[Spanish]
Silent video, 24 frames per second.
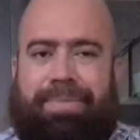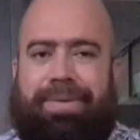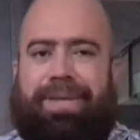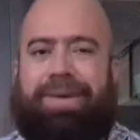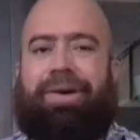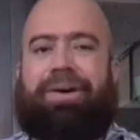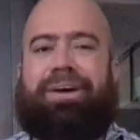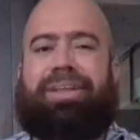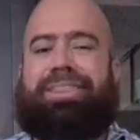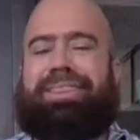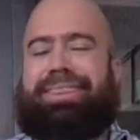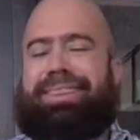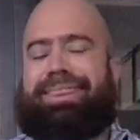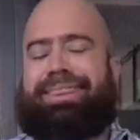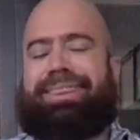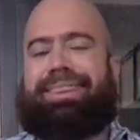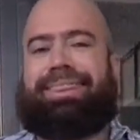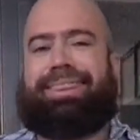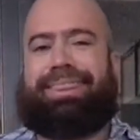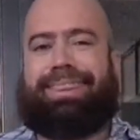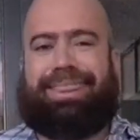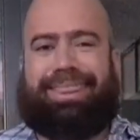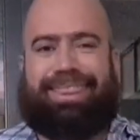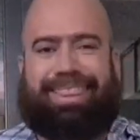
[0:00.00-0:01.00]

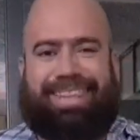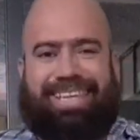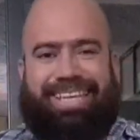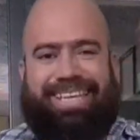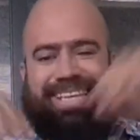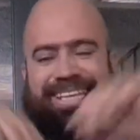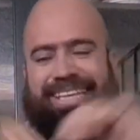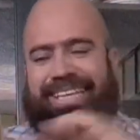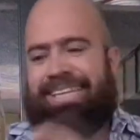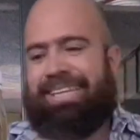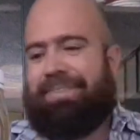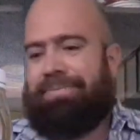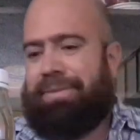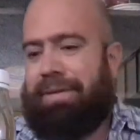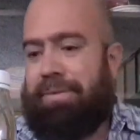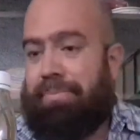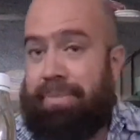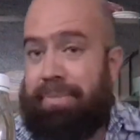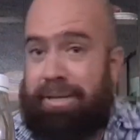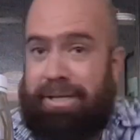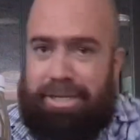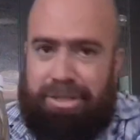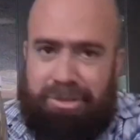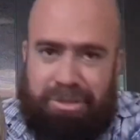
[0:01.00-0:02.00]
amigos,
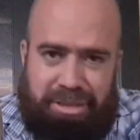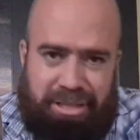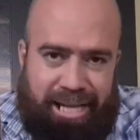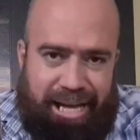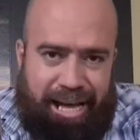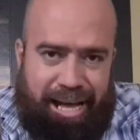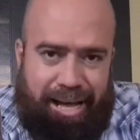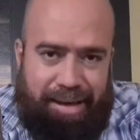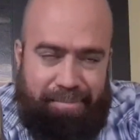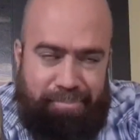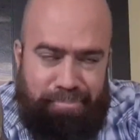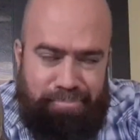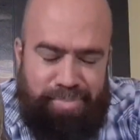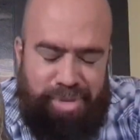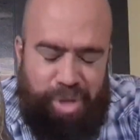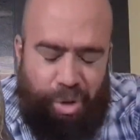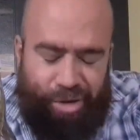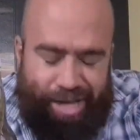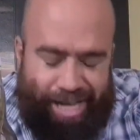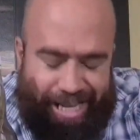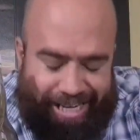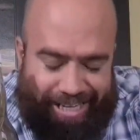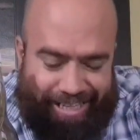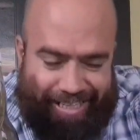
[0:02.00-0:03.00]
bienvenidos a mi
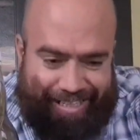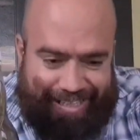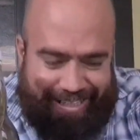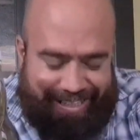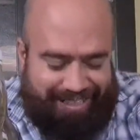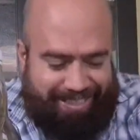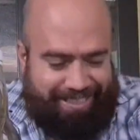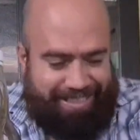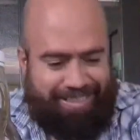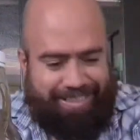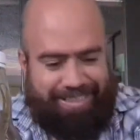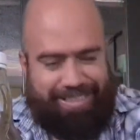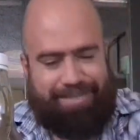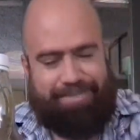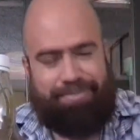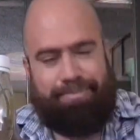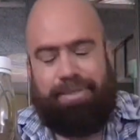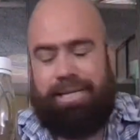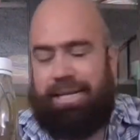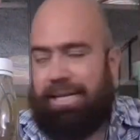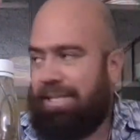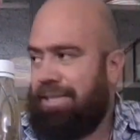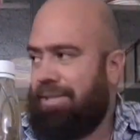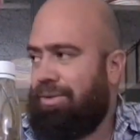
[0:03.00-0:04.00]
hogar,
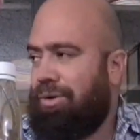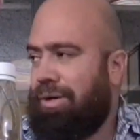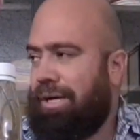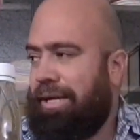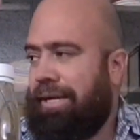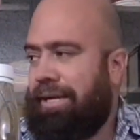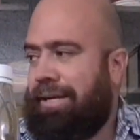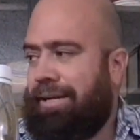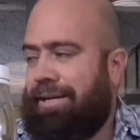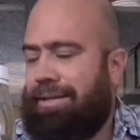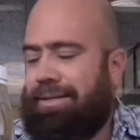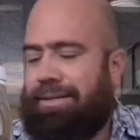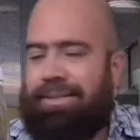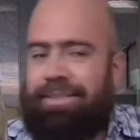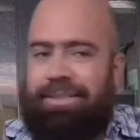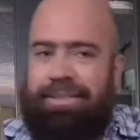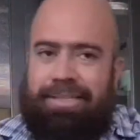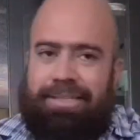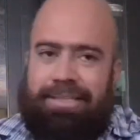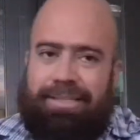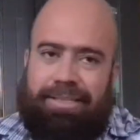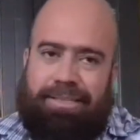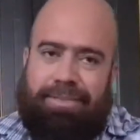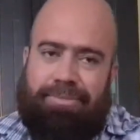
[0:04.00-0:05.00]
mi lindo hogar,
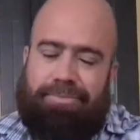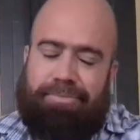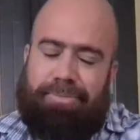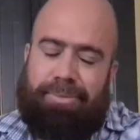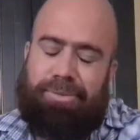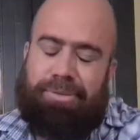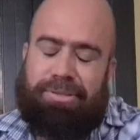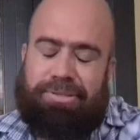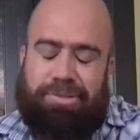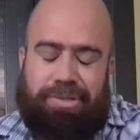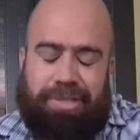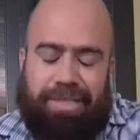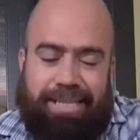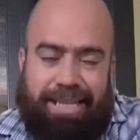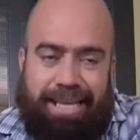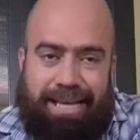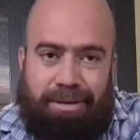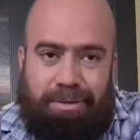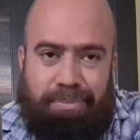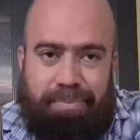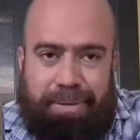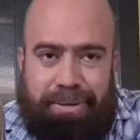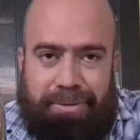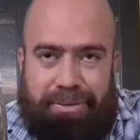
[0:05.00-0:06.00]
un poco
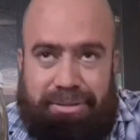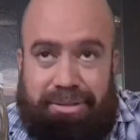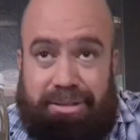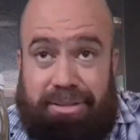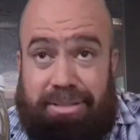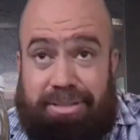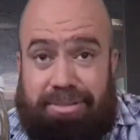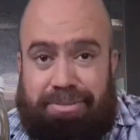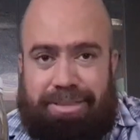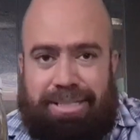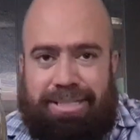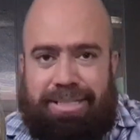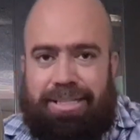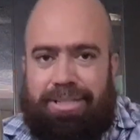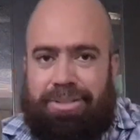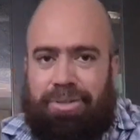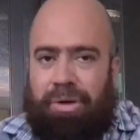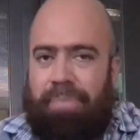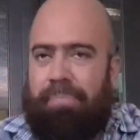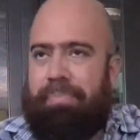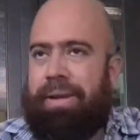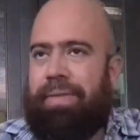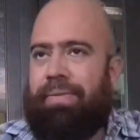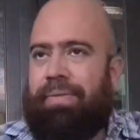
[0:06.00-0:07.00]
desordenado, pero así es el lugar de
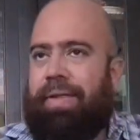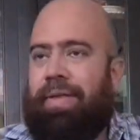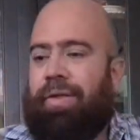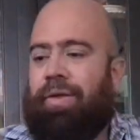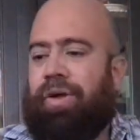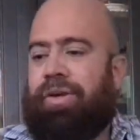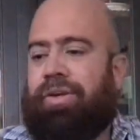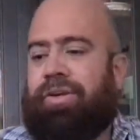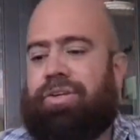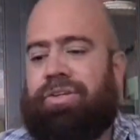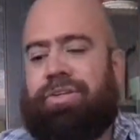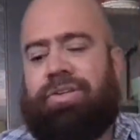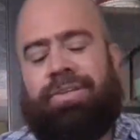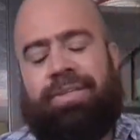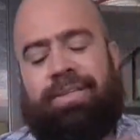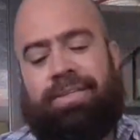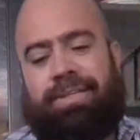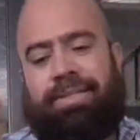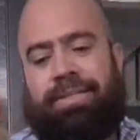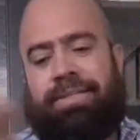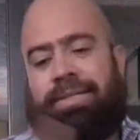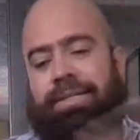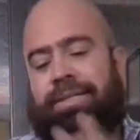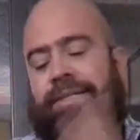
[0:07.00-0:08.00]
todo emprendedor.
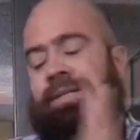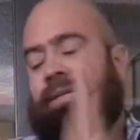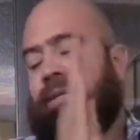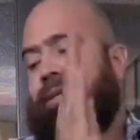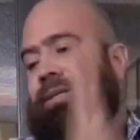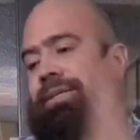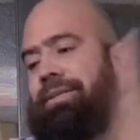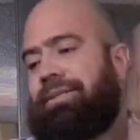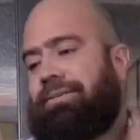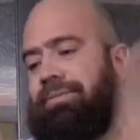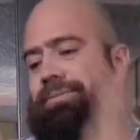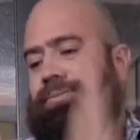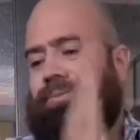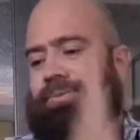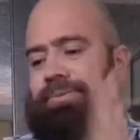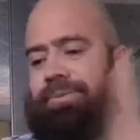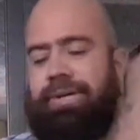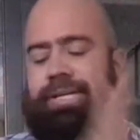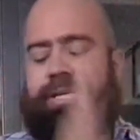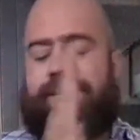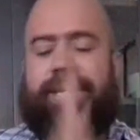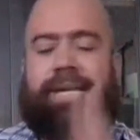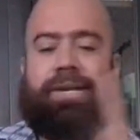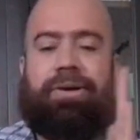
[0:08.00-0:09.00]

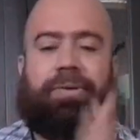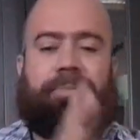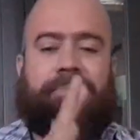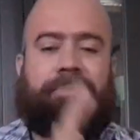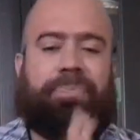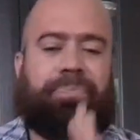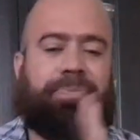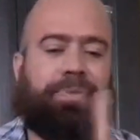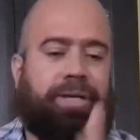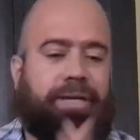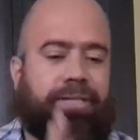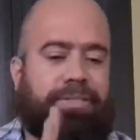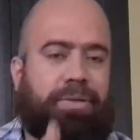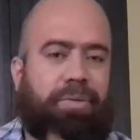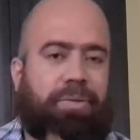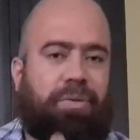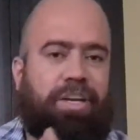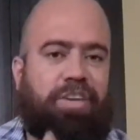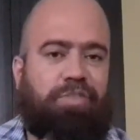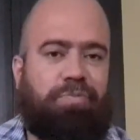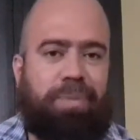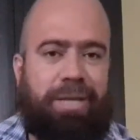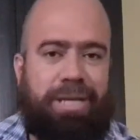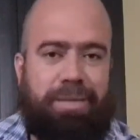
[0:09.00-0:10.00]
Hoy quiero hacer un
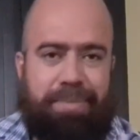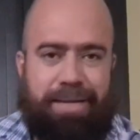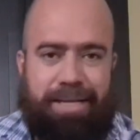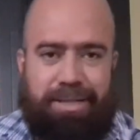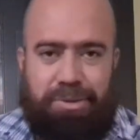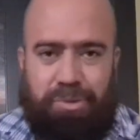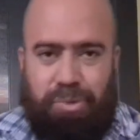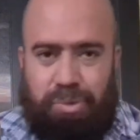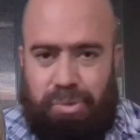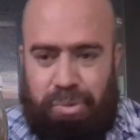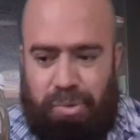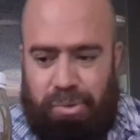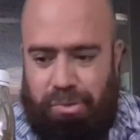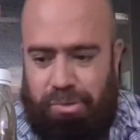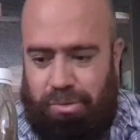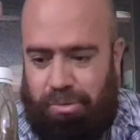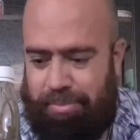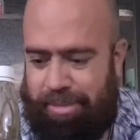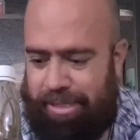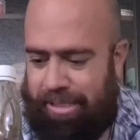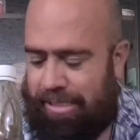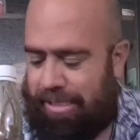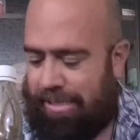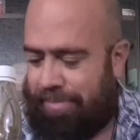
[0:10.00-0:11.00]
experimento con
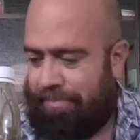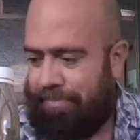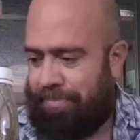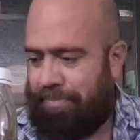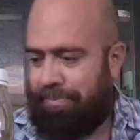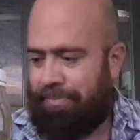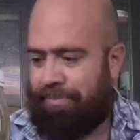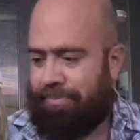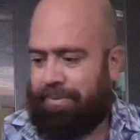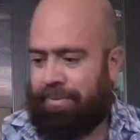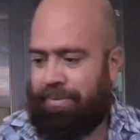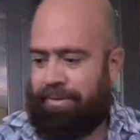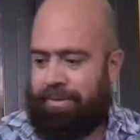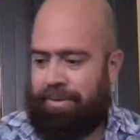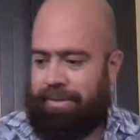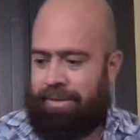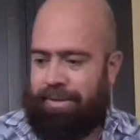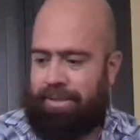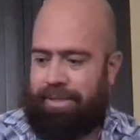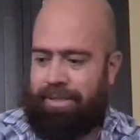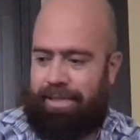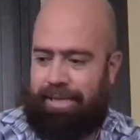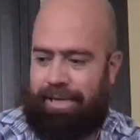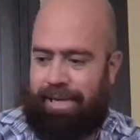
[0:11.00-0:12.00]
comida
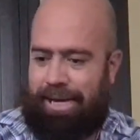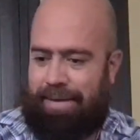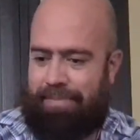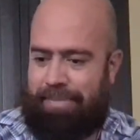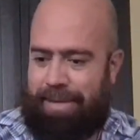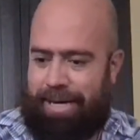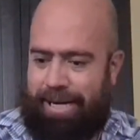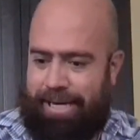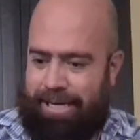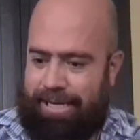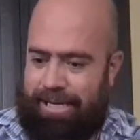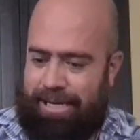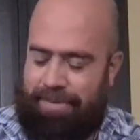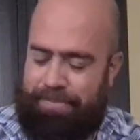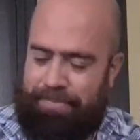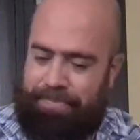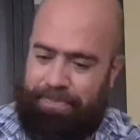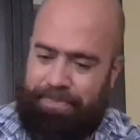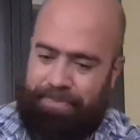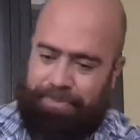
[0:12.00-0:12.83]
amarga,